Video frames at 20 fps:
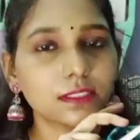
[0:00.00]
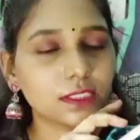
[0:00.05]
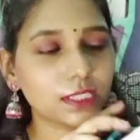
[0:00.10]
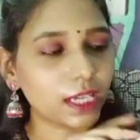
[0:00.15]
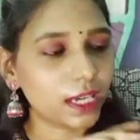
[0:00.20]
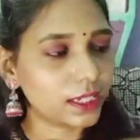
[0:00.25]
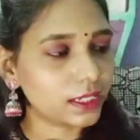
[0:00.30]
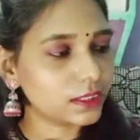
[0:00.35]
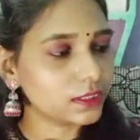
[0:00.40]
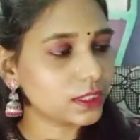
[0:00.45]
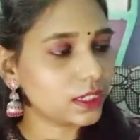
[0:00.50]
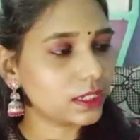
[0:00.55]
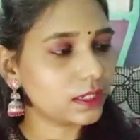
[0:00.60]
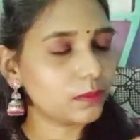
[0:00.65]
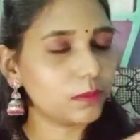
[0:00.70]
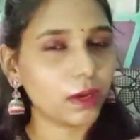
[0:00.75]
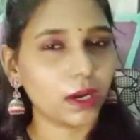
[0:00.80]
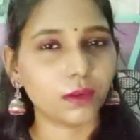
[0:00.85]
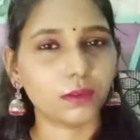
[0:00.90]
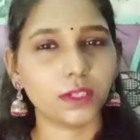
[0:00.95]
సో చాలా
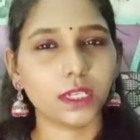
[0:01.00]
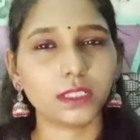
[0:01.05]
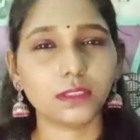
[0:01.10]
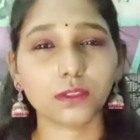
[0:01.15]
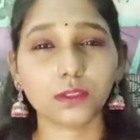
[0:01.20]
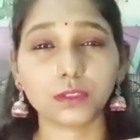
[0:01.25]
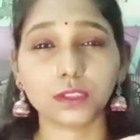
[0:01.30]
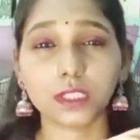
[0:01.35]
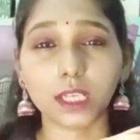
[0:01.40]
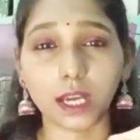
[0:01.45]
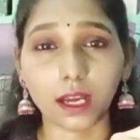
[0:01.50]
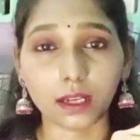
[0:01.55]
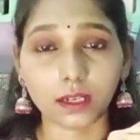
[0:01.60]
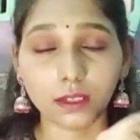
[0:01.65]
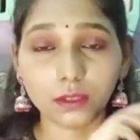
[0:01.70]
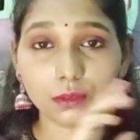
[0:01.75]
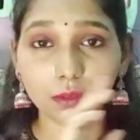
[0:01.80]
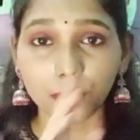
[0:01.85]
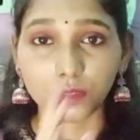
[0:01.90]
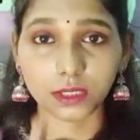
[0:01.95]
చాలా బాగున్నాయి సో
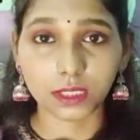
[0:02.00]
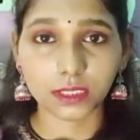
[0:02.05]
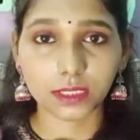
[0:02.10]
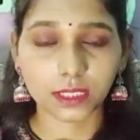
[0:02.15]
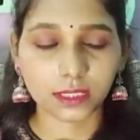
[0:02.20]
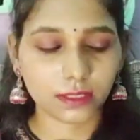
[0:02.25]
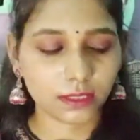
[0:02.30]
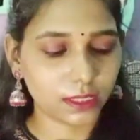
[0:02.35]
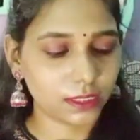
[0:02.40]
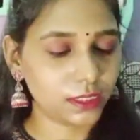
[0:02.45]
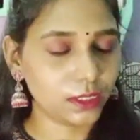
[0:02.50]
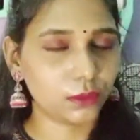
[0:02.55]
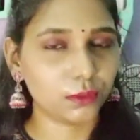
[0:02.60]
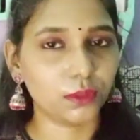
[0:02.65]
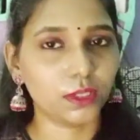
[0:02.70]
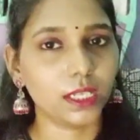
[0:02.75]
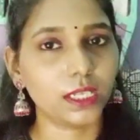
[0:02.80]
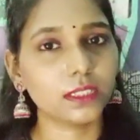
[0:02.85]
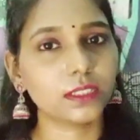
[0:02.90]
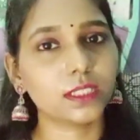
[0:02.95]
చాలా కుర్తీ సెట్స్ అయితే
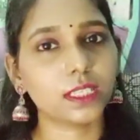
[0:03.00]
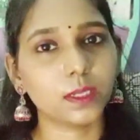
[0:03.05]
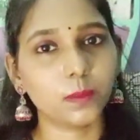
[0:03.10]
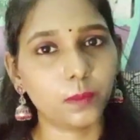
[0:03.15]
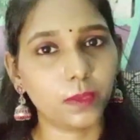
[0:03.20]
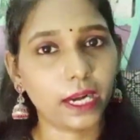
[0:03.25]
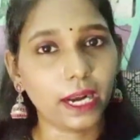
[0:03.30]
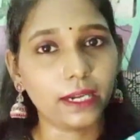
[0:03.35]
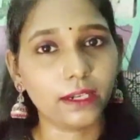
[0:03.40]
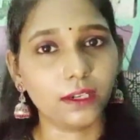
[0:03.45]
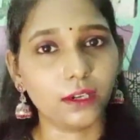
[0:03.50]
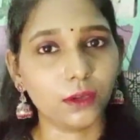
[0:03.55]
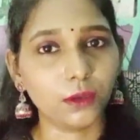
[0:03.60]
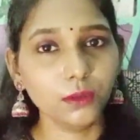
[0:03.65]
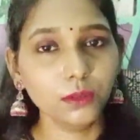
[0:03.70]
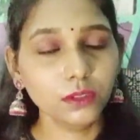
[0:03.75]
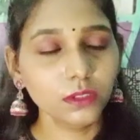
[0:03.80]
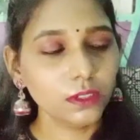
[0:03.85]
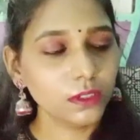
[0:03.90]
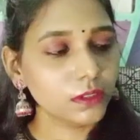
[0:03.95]
ఉన్నాయి ఈ
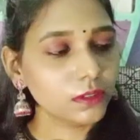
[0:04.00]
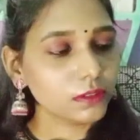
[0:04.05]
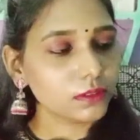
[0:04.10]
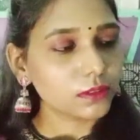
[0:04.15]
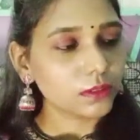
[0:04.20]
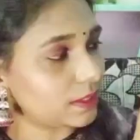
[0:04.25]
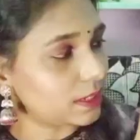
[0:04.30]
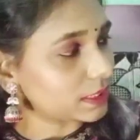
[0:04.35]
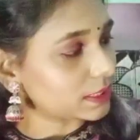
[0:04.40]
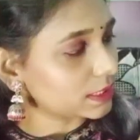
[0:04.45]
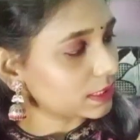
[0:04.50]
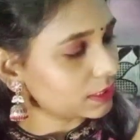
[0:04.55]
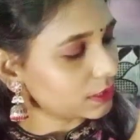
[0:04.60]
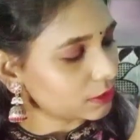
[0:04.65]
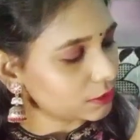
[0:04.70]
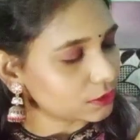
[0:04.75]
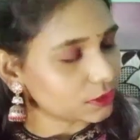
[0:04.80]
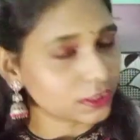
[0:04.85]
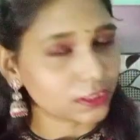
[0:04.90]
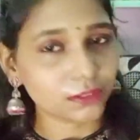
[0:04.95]
బ్రాండ్లో డ్రెస్
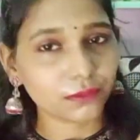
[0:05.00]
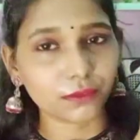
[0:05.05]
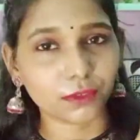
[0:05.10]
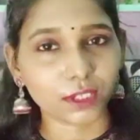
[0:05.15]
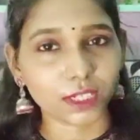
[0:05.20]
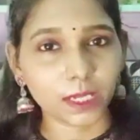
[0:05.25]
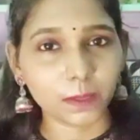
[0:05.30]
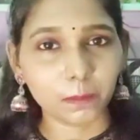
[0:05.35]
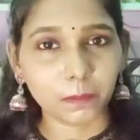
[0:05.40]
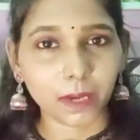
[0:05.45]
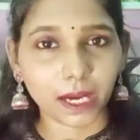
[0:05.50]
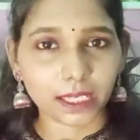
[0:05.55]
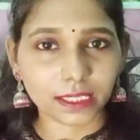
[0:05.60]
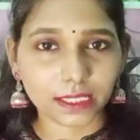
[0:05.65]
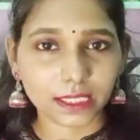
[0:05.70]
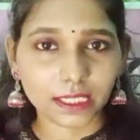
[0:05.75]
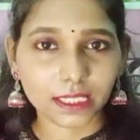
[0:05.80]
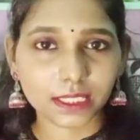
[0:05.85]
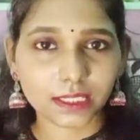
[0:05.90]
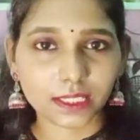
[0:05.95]
అయితే వచ్చేసి ఫుల్గా
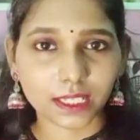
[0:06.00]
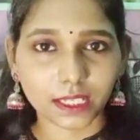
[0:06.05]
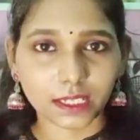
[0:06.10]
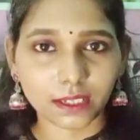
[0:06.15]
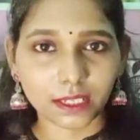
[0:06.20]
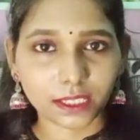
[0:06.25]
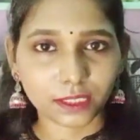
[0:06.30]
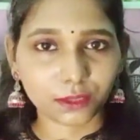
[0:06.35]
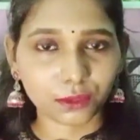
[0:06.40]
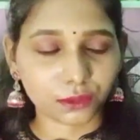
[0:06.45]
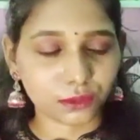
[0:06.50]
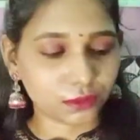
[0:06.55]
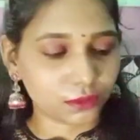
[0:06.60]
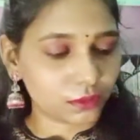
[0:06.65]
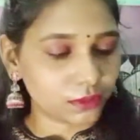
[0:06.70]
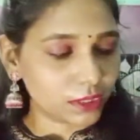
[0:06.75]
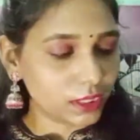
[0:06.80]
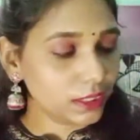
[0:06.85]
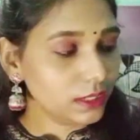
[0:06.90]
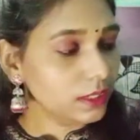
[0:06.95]
బాందిని స్టైల్లో అయితే
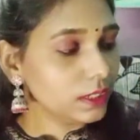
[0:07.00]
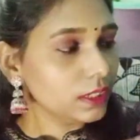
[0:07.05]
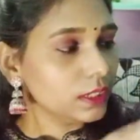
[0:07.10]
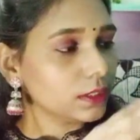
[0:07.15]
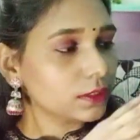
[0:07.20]
వస్తుంది